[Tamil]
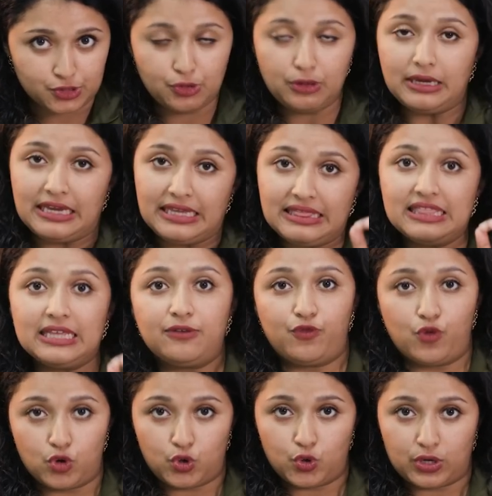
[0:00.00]
ஸோ இந்த
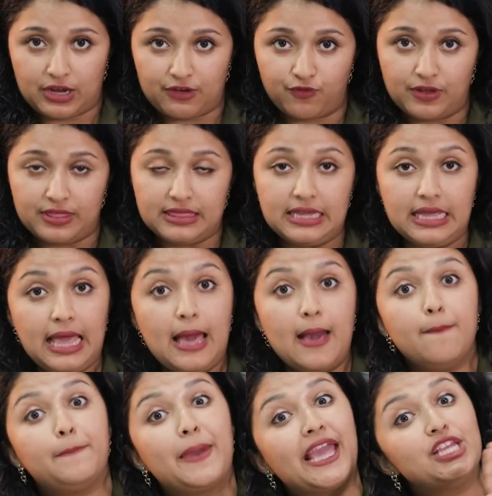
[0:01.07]
ஃபோட்டோகிராஃப் வந்து
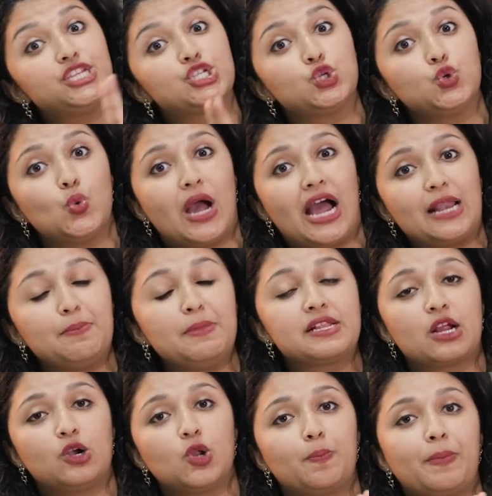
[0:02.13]
பேஜ் டூ
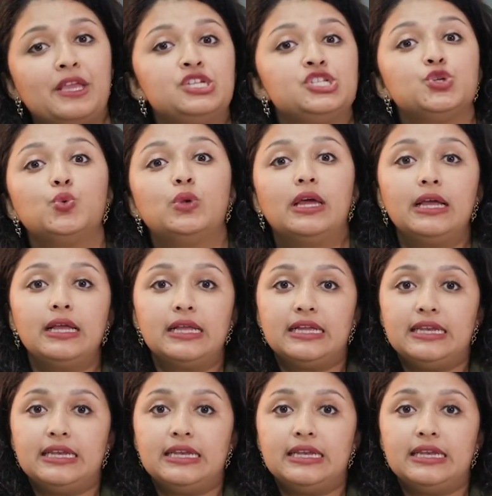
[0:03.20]
அட்மிட் கார்டோட பேஜ் டூவில்